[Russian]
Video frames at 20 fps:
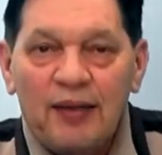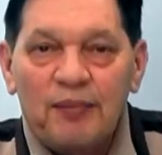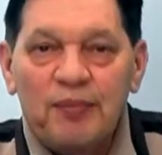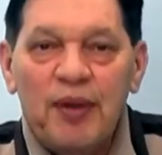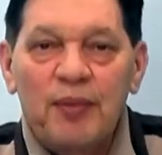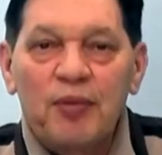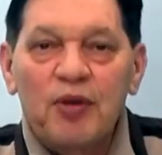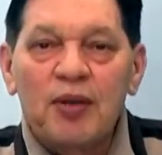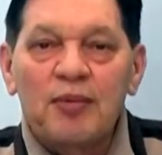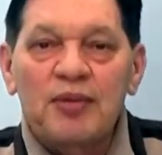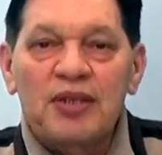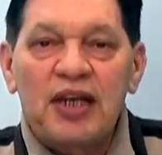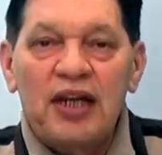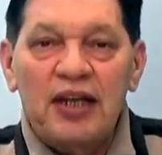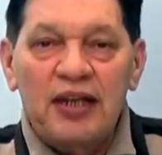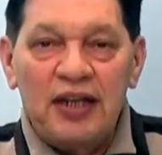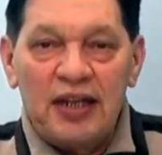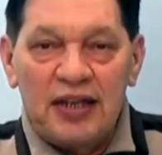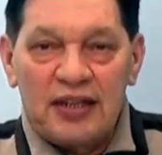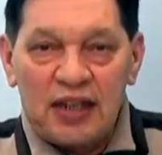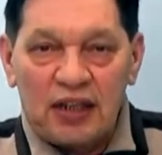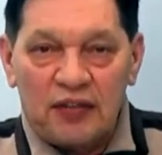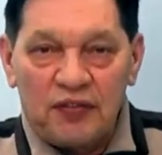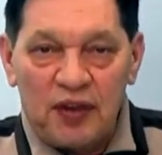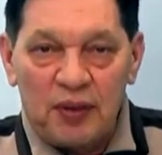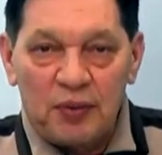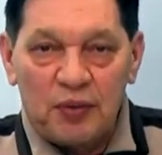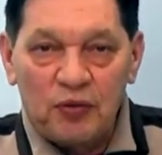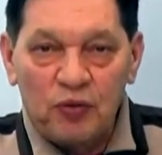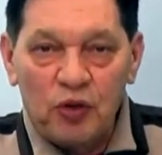Мы будем следить за
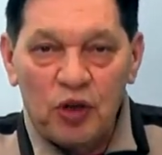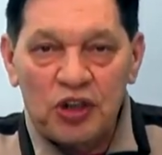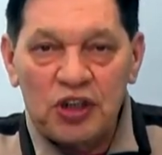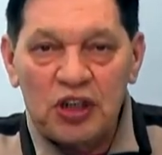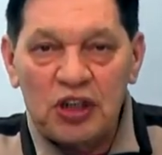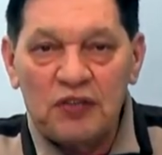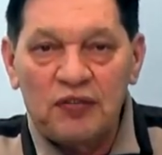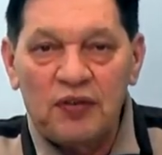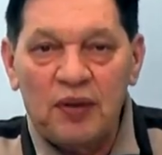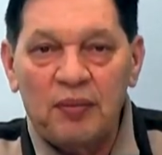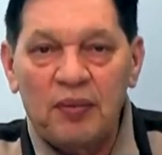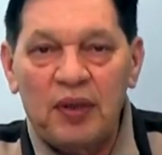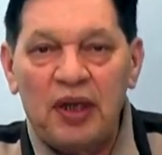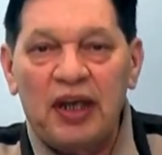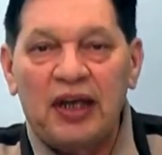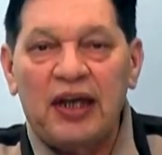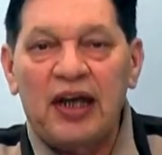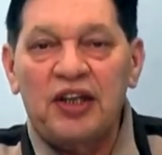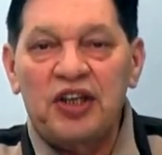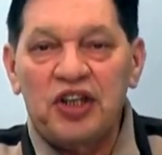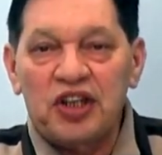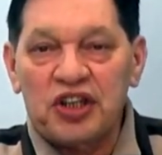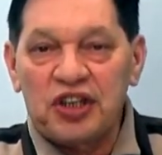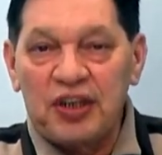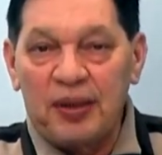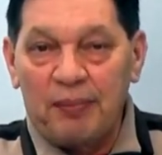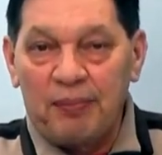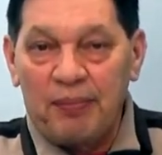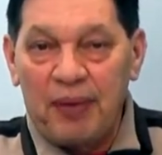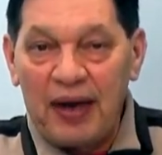твоим творчеством и,
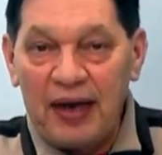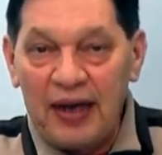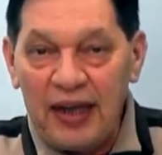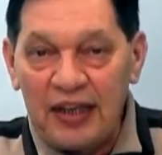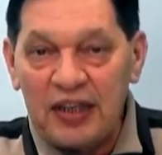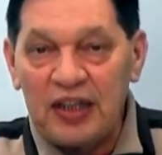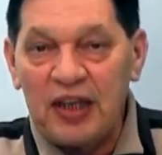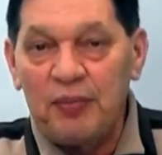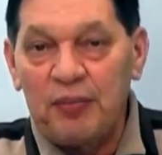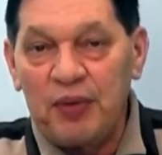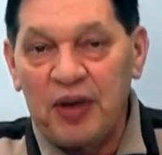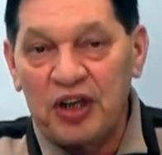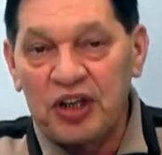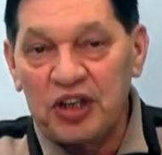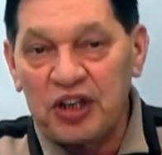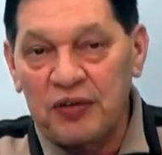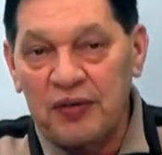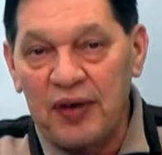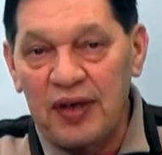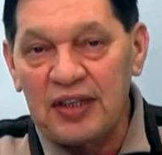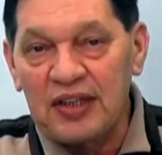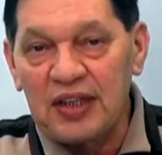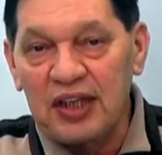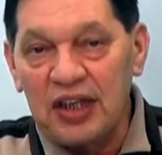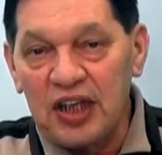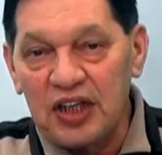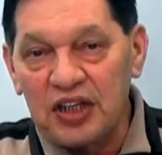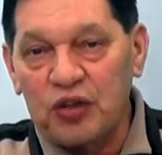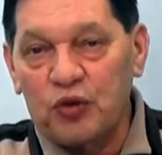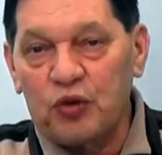конечно, болеть и переживать за
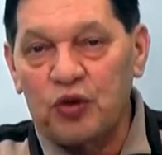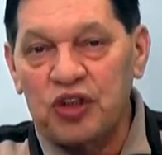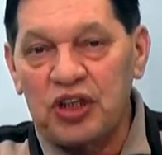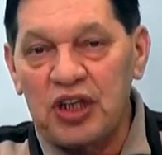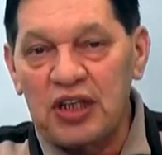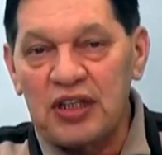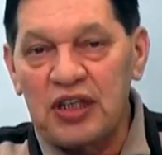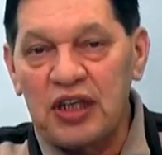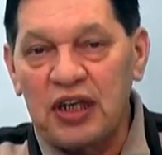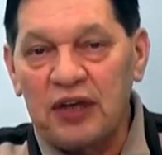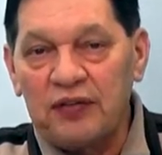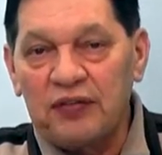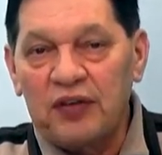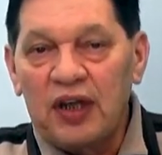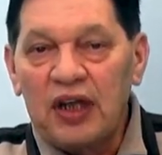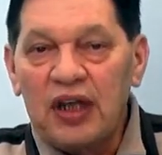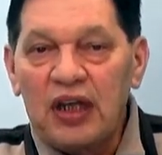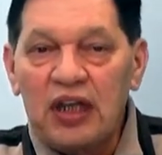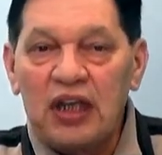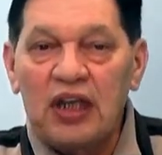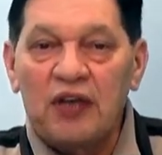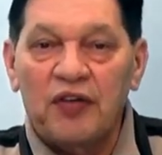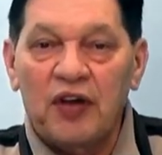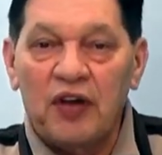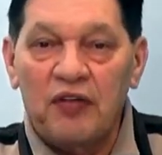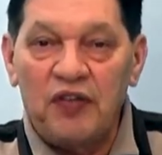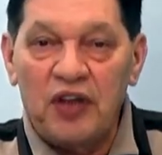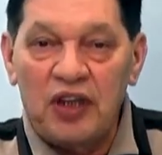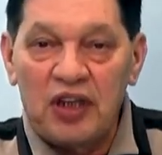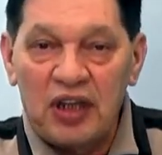наших участников
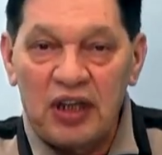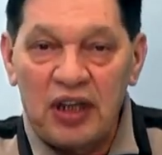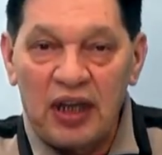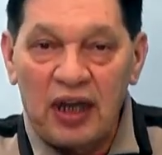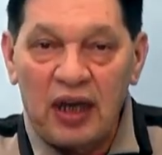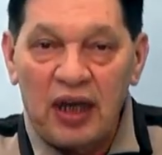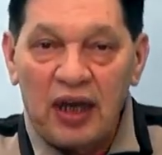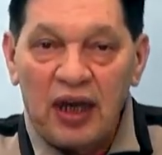Евровидения.